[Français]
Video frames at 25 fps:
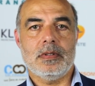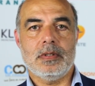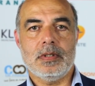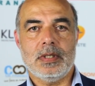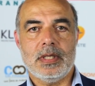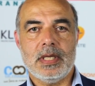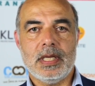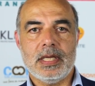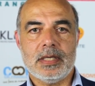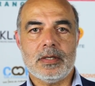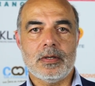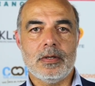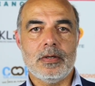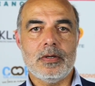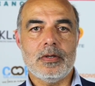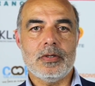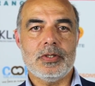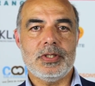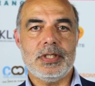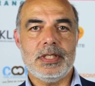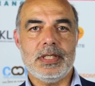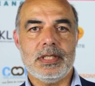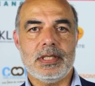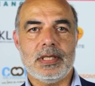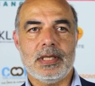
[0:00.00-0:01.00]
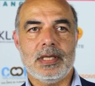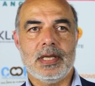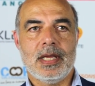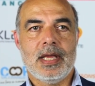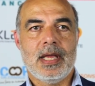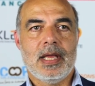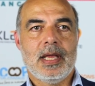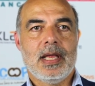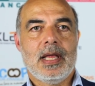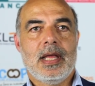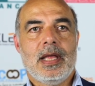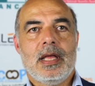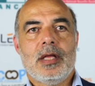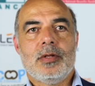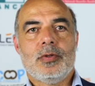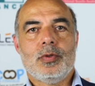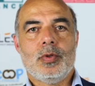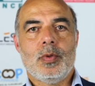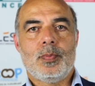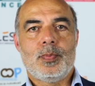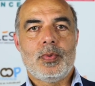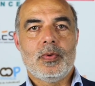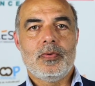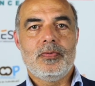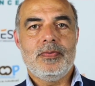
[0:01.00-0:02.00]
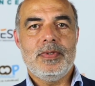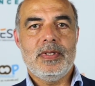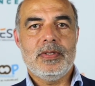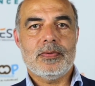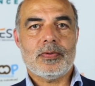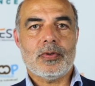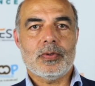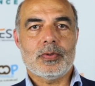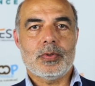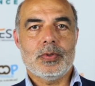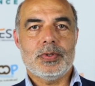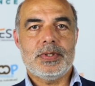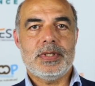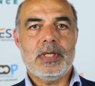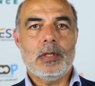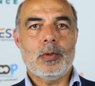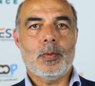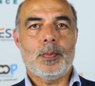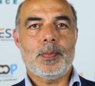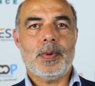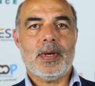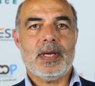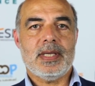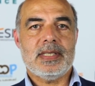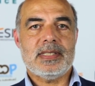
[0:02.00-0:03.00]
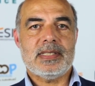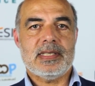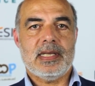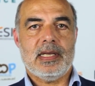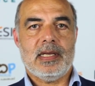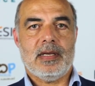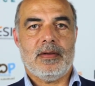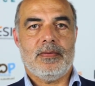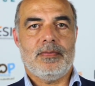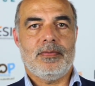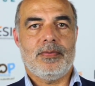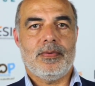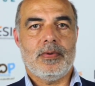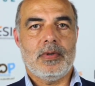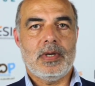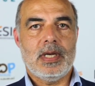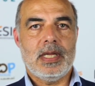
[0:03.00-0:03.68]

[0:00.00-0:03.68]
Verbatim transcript: euh, écologique ne peut vivre que si l'on préserve